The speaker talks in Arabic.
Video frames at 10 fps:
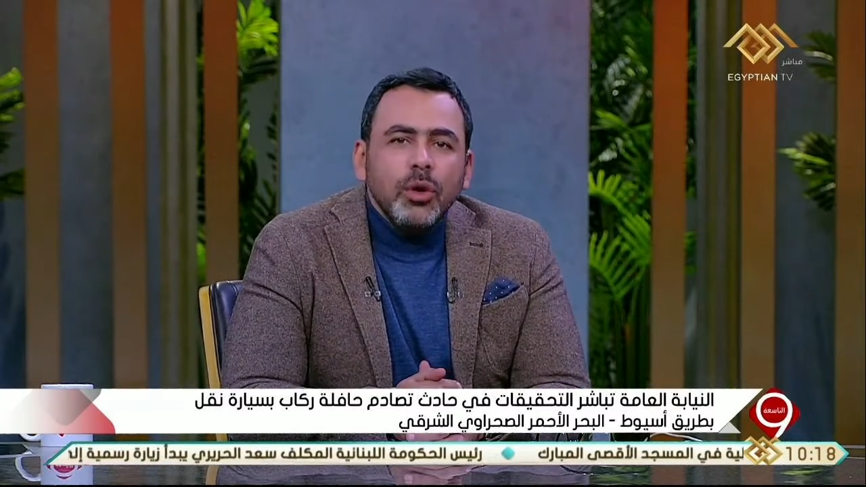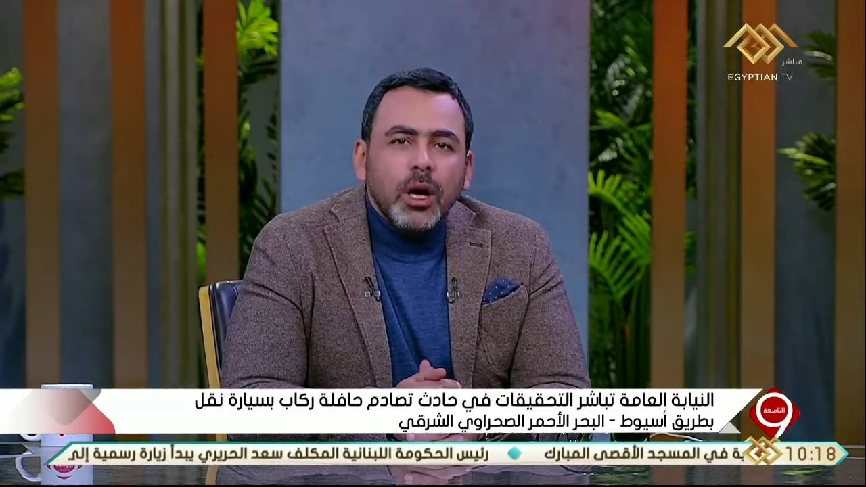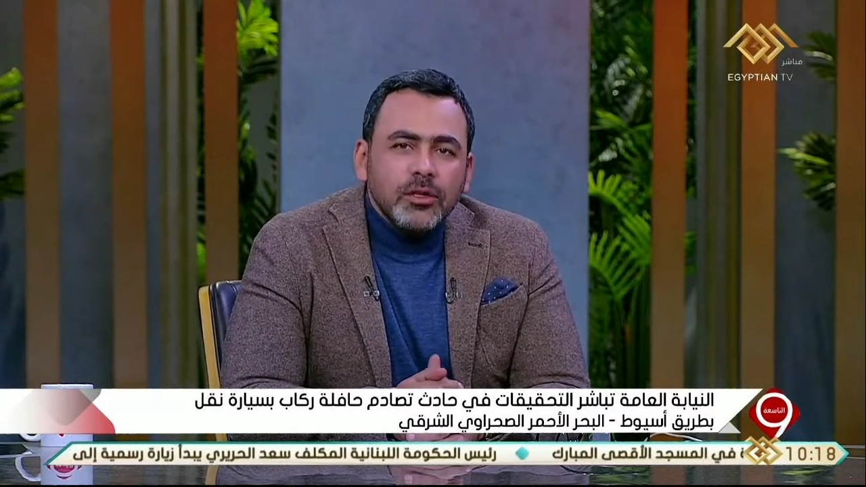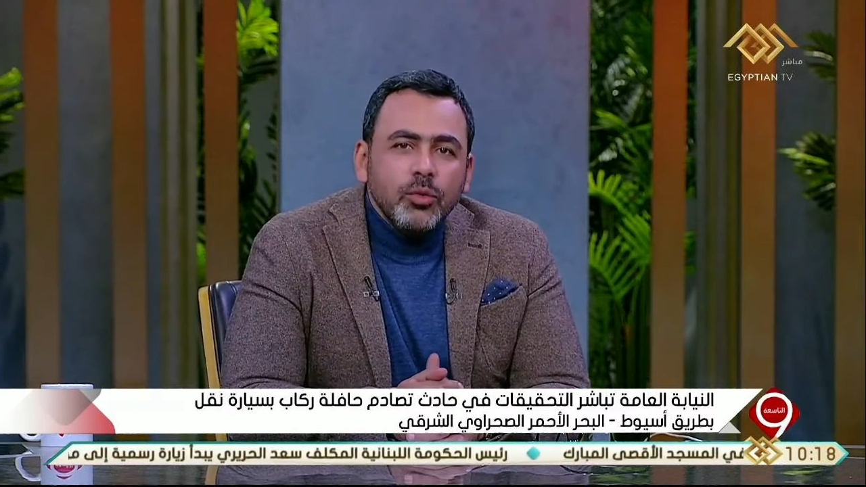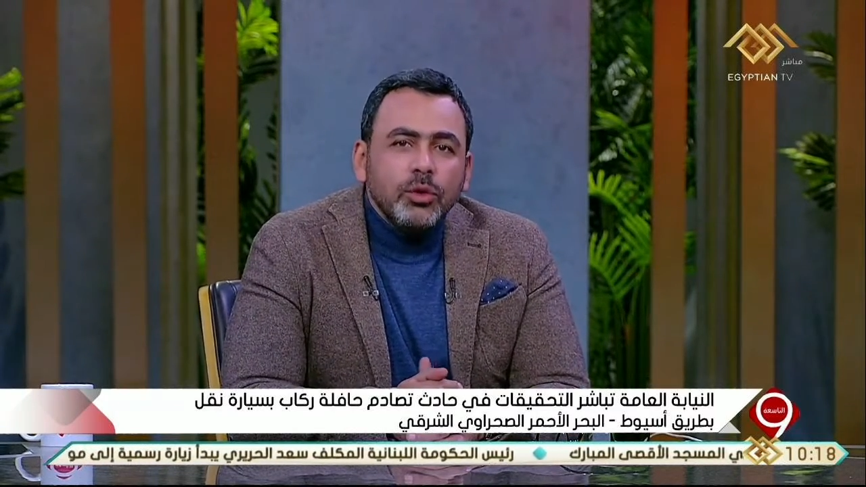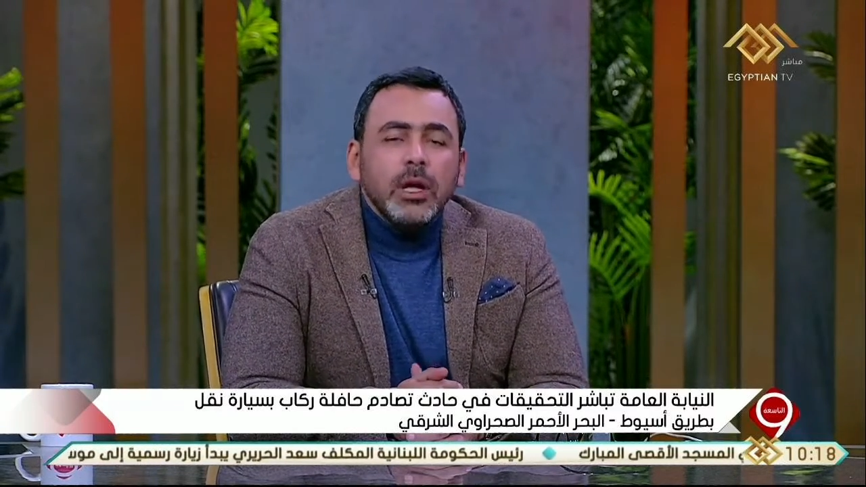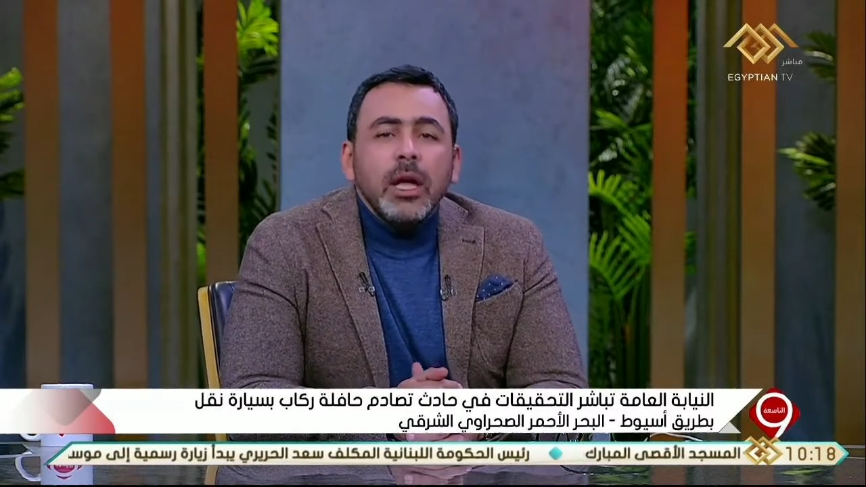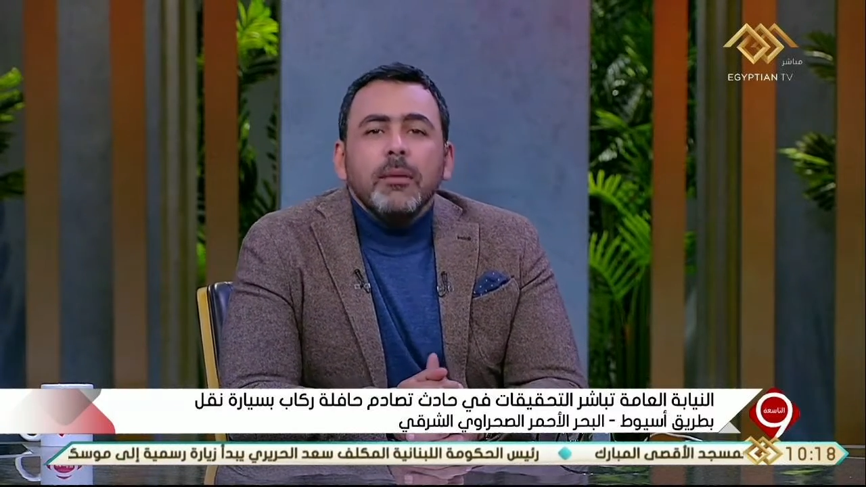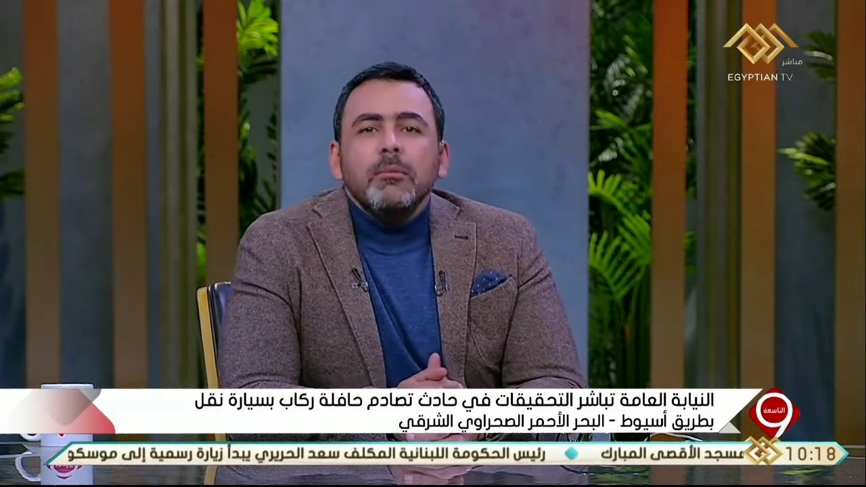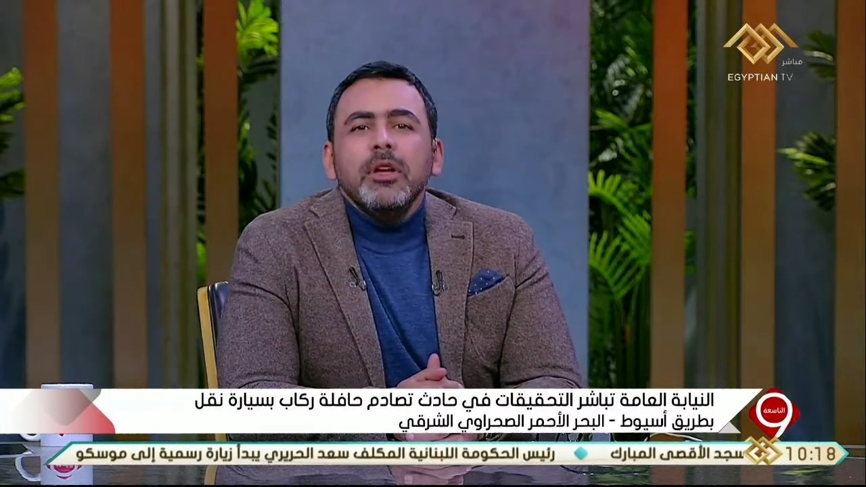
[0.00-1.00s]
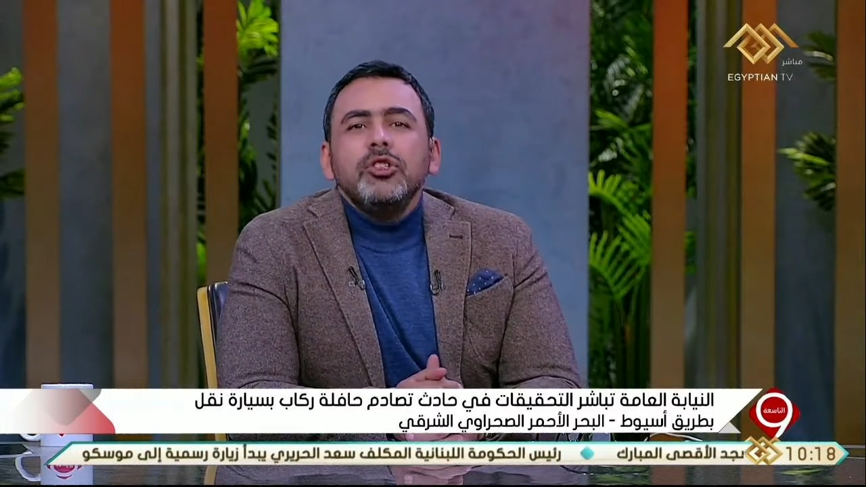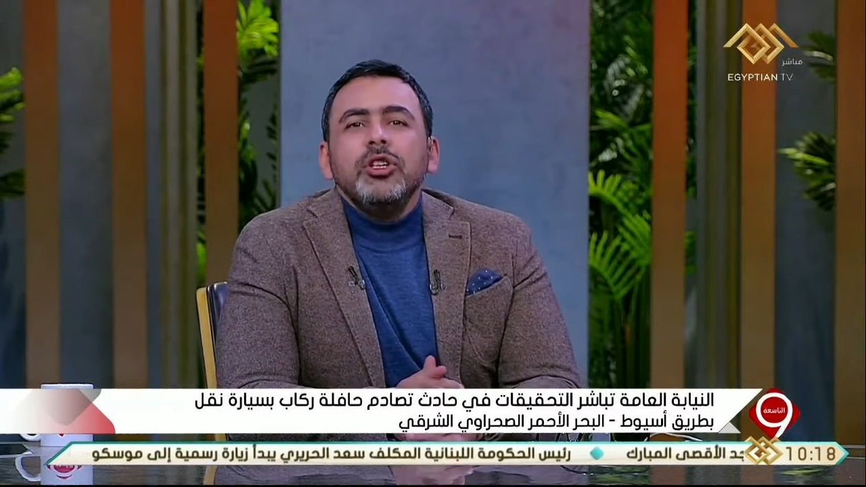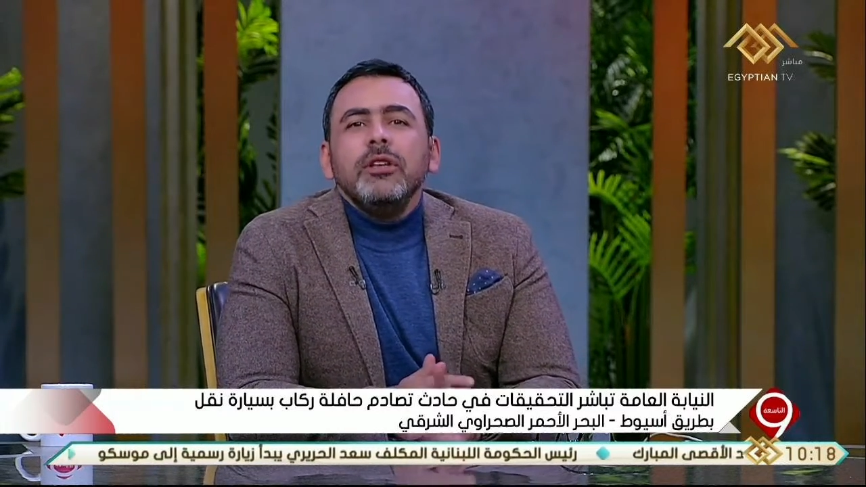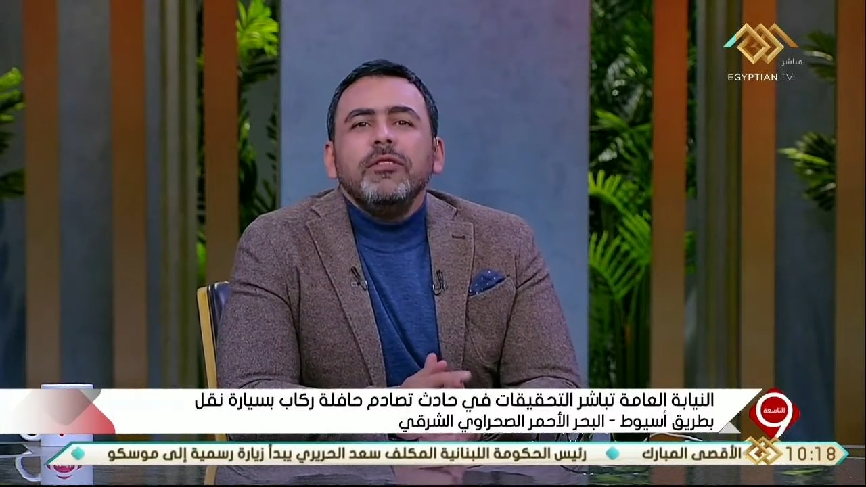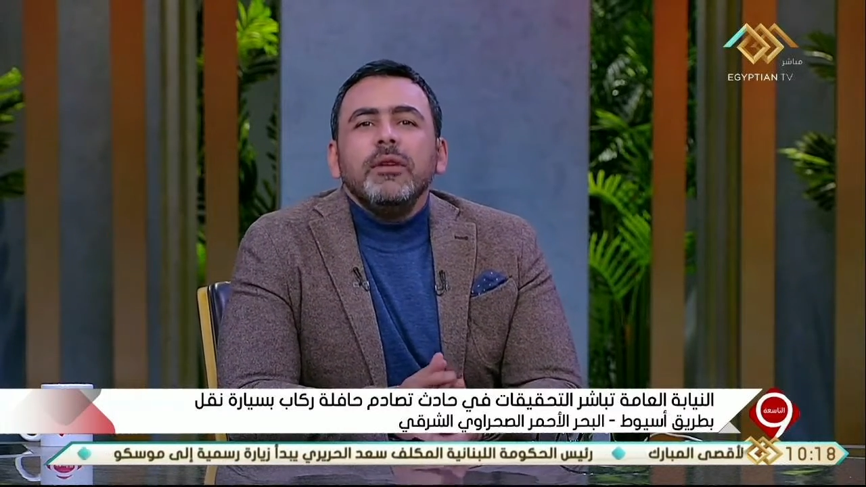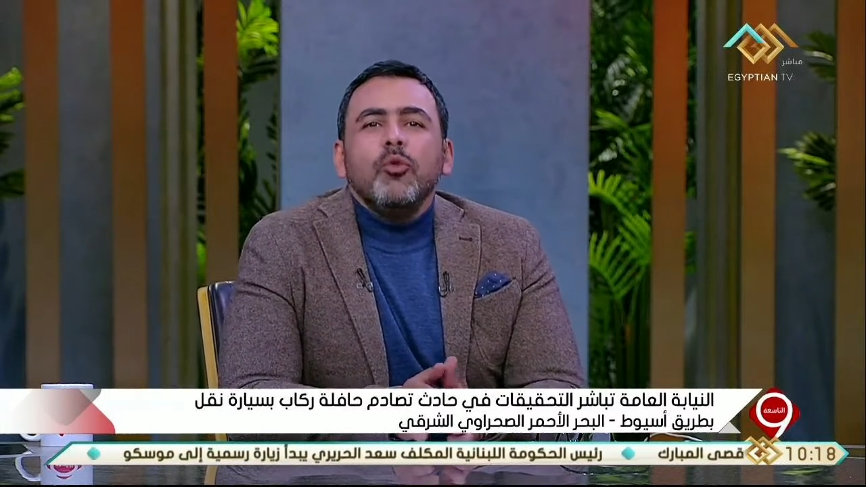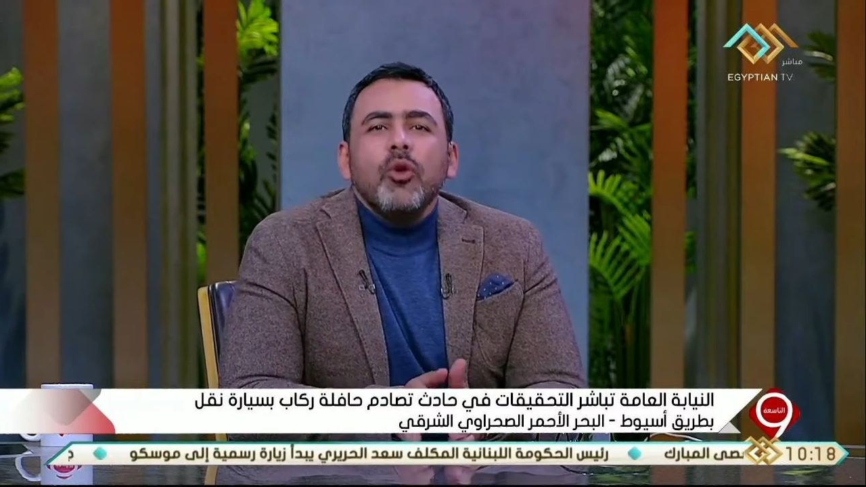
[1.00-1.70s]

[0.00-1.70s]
أسيوط مشي في